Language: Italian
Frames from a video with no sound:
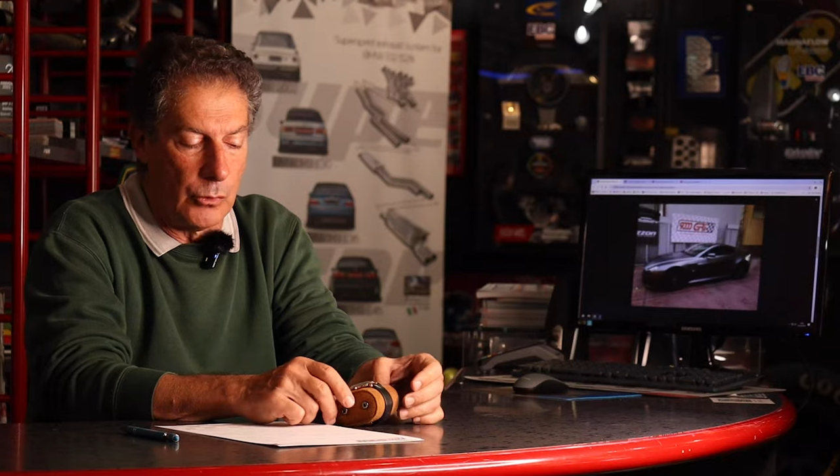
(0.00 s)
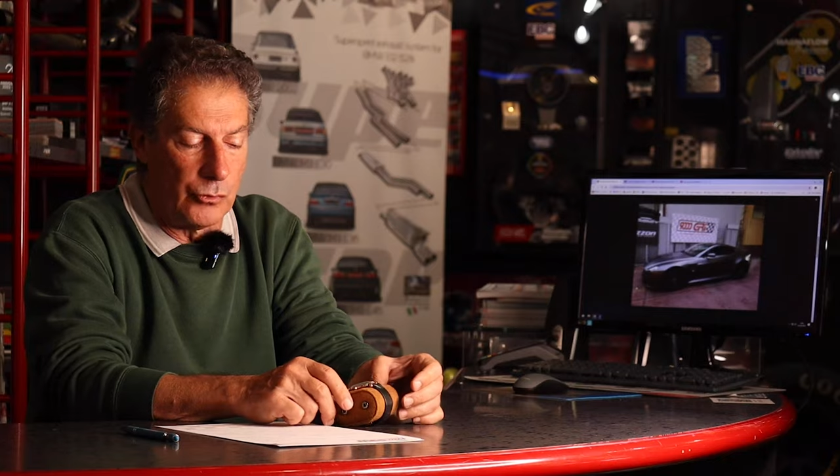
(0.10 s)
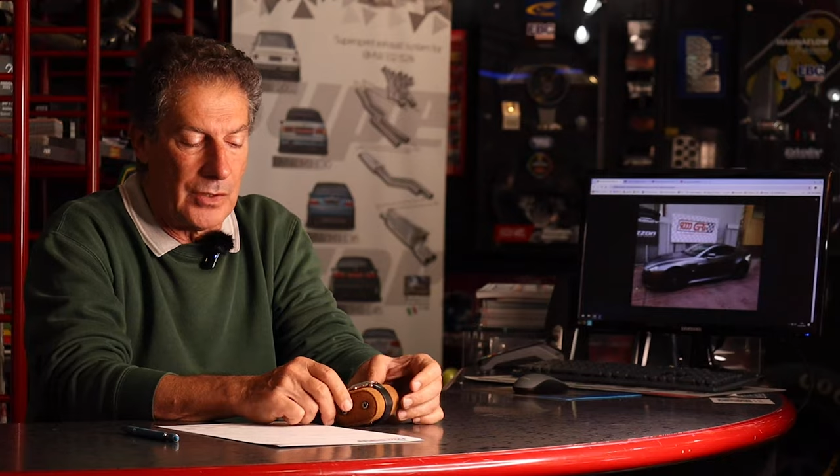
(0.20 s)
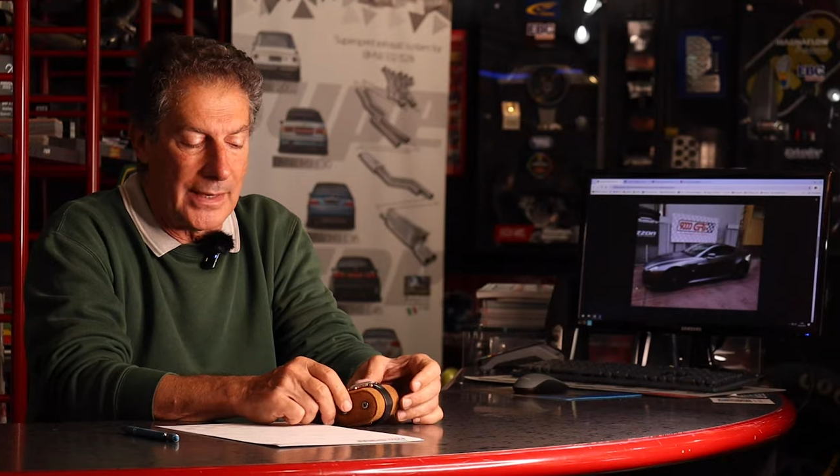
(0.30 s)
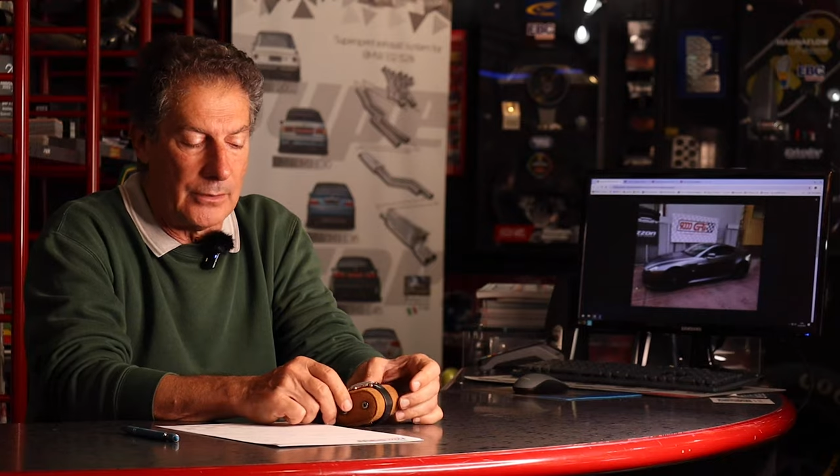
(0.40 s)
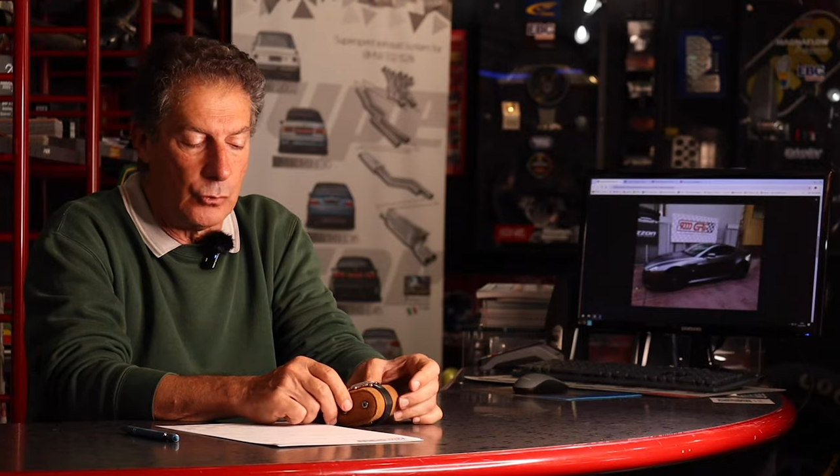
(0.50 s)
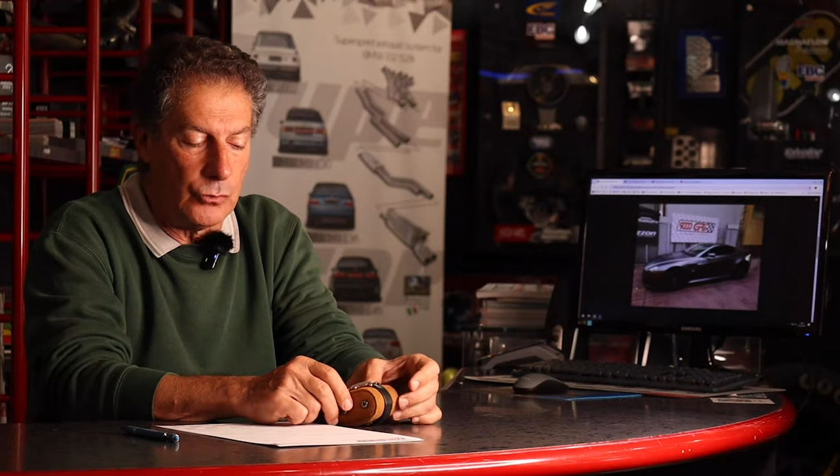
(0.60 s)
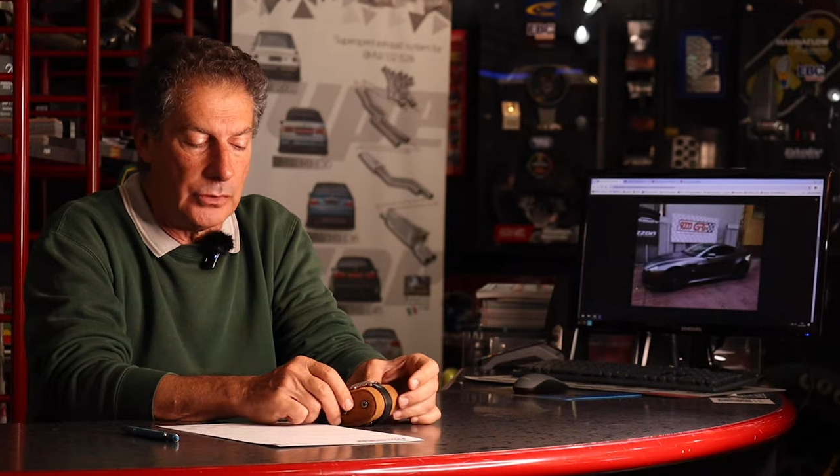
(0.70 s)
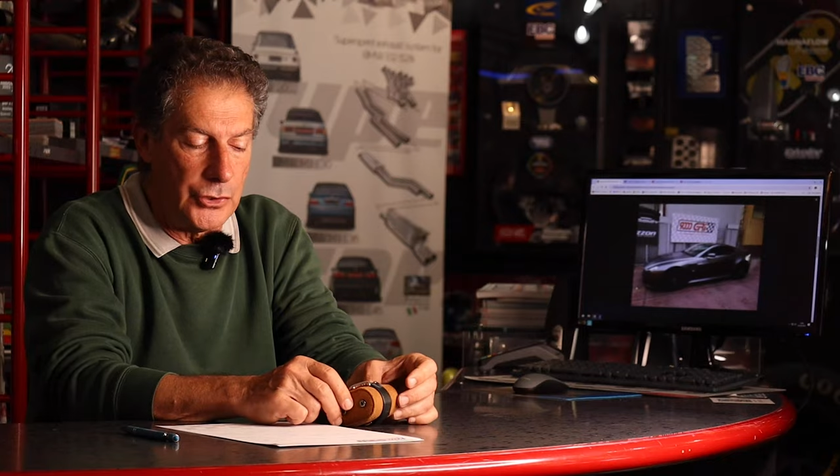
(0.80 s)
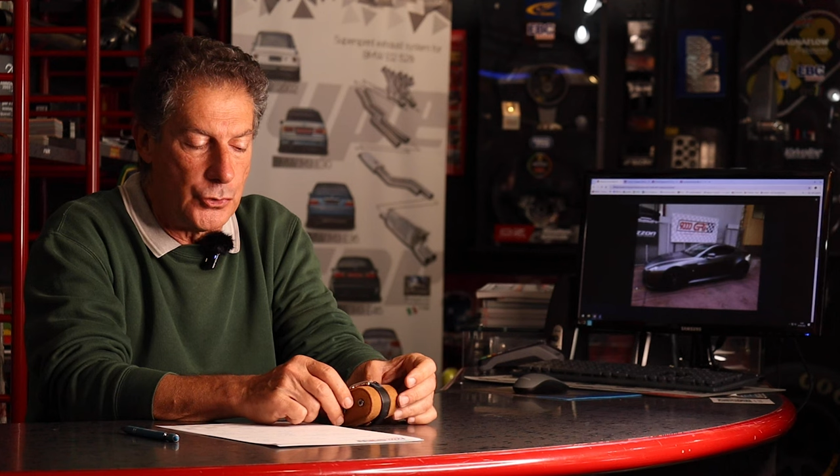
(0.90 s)
da usare
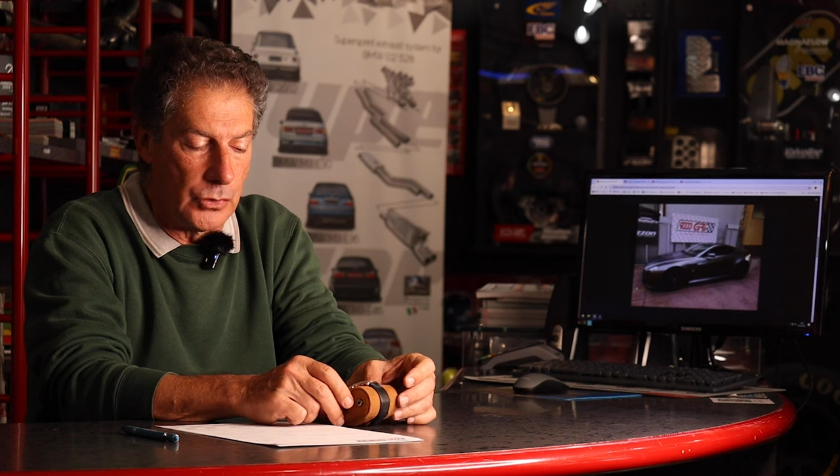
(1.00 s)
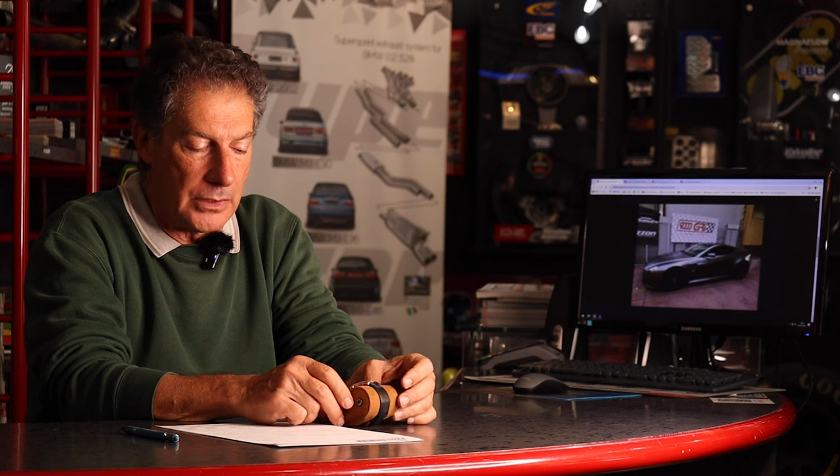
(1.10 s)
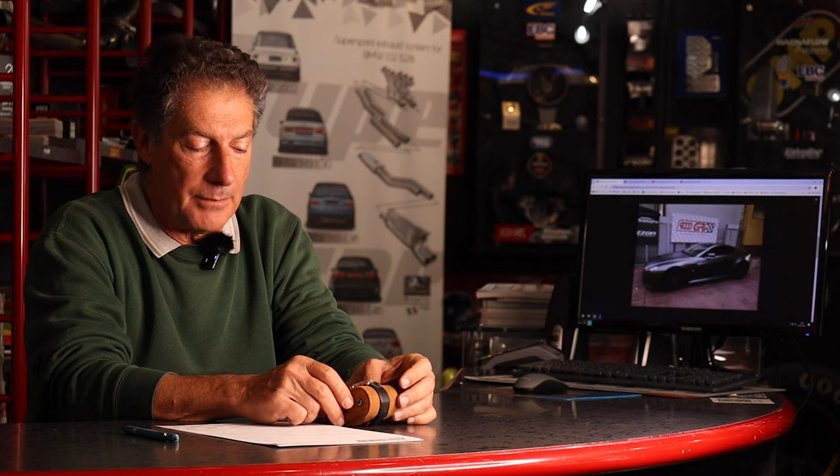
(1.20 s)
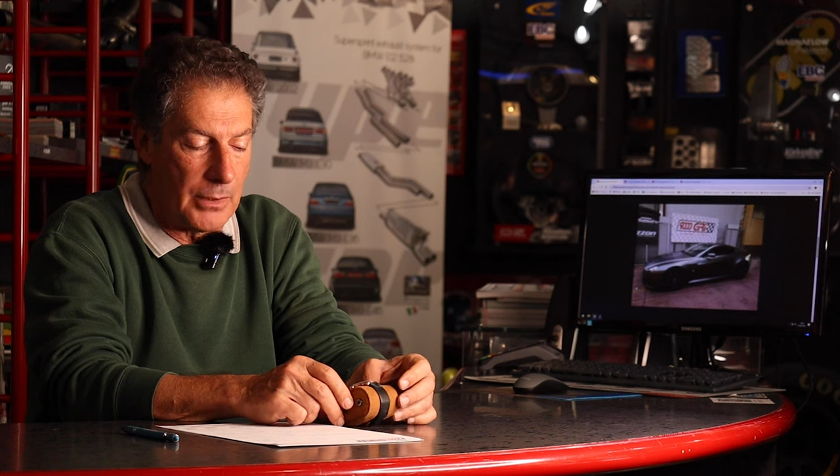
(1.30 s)
tutti i giorni,